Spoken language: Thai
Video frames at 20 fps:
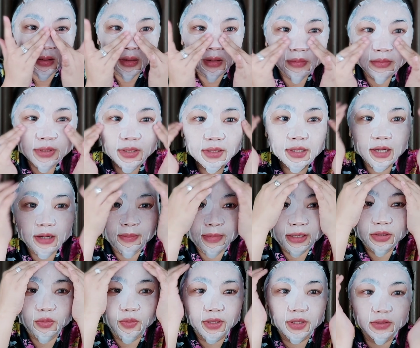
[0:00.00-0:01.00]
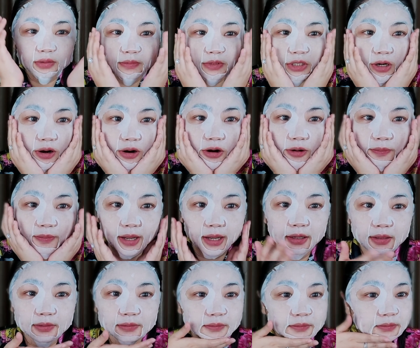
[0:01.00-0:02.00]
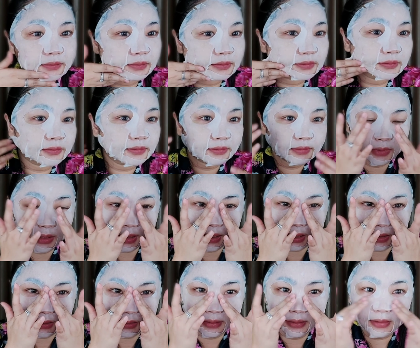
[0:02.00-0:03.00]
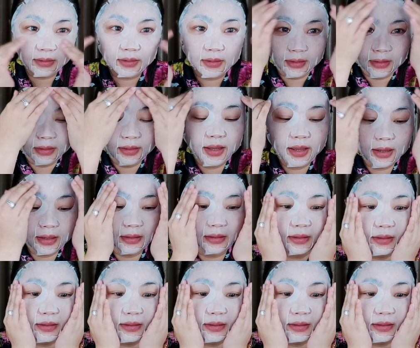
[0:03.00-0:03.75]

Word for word: ต้องจะเลือกมาตัวที่ต้องชอบนะอืมนะคะ เนี่ย